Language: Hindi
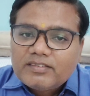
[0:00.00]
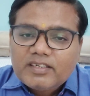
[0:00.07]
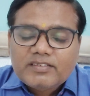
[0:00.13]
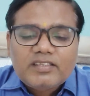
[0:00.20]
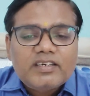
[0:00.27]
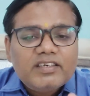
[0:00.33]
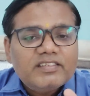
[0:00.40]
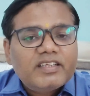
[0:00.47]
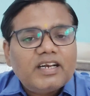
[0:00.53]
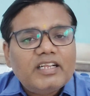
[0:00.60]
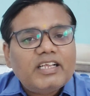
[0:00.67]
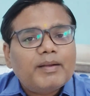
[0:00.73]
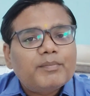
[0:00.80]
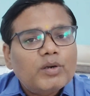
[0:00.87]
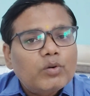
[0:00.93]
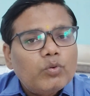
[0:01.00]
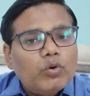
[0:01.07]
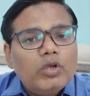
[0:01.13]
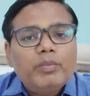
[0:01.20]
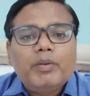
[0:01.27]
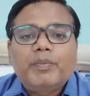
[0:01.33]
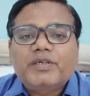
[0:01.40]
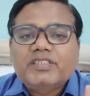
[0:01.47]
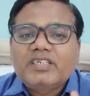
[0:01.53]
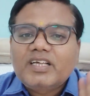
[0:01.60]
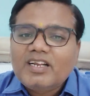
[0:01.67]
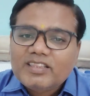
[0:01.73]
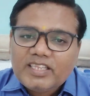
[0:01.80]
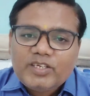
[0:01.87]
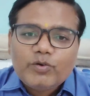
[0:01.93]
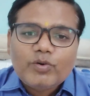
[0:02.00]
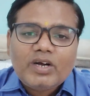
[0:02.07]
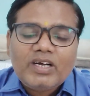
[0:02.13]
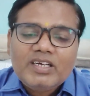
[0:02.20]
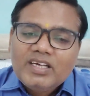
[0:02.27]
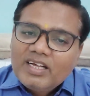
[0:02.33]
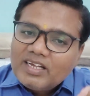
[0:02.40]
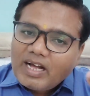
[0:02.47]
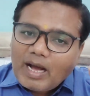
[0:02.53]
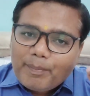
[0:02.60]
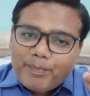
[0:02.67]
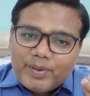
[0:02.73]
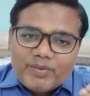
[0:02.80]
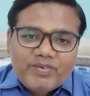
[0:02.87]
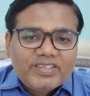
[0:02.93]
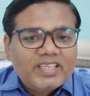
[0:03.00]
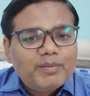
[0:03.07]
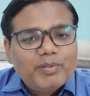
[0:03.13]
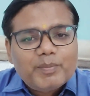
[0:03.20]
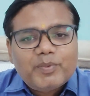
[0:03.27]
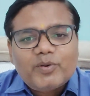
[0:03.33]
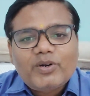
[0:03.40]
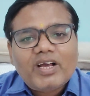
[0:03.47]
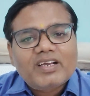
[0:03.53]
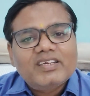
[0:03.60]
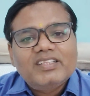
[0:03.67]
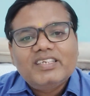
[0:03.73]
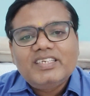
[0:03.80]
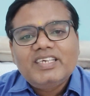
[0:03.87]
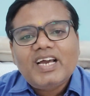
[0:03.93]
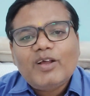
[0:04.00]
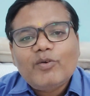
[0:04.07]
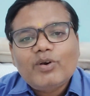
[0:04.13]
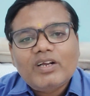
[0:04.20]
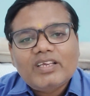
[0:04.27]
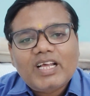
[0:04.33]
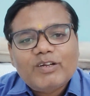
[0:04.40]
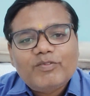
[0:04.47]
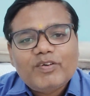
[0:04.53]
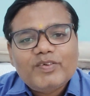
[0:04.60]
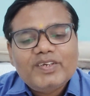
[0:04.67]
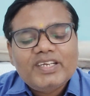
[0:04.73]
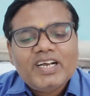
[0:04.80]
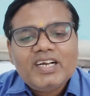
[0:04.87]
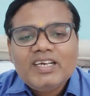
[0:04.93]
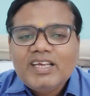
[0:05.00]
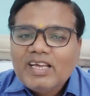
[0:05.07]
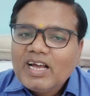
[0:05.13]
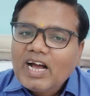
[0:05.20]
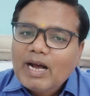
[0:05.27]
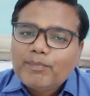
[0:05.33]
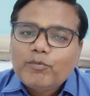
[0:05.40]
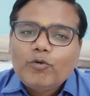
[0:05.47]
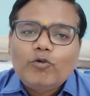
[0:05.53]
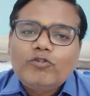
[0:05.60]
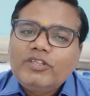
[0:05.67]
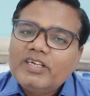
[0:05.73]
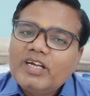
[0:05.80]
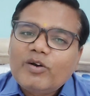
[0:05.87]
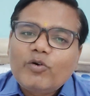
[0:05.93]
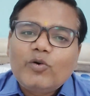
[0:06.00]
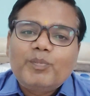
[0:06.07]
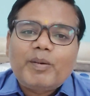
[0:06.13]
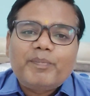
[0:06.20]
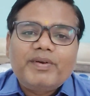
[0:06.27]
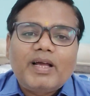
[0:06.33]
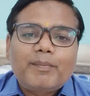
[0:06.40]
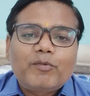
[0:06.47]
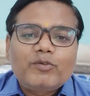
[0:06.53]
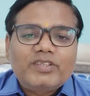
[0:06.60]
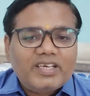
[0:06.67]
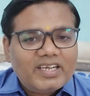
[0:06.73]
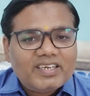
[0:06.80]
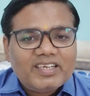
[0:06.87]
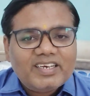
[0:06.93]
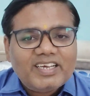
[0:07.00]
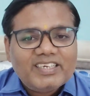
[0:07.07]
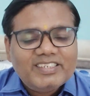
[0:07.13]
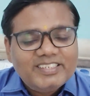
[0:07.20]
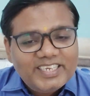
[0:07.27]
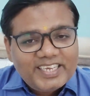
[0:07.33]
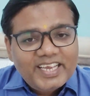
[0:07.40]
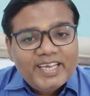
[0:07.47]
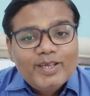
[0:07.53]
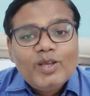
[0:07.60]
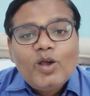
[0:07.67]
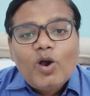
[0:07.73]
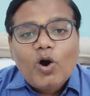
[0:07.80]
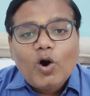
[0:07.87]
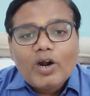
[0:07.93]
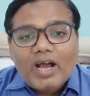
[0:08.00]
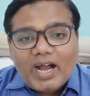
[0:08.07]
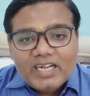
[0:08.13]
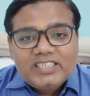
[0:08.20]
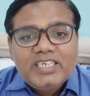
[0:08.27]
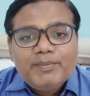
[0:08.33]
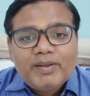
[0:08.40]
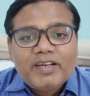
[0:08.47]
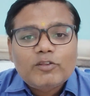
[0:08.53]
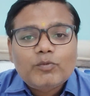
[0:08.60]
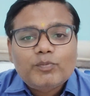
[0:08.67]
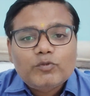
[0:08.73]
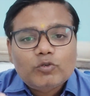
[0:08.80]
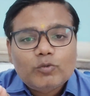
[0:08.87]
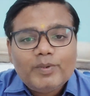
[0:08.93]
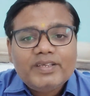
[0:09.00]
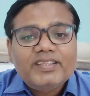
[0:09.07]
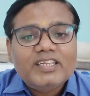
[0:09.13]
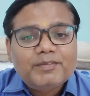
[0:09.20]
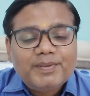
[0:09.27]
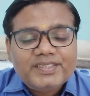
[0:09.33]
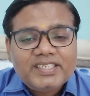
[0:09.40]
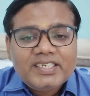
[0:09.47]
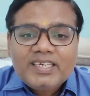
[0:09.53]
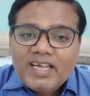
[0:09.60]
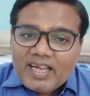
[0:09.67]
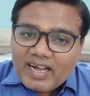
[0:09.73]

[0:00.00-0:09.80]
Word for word: सरसन रीजन आ जाए आपका कोई भी प्रश्न गलत नहीं होगा आप प्रीवियस ईयर पेपर उठा के देखिए आर का ग्यारह फरवरी का आपको उसी के अनुरूप अपने आप को तैयार करना है ठीक है और आज ही मैंने सुबह दस बजे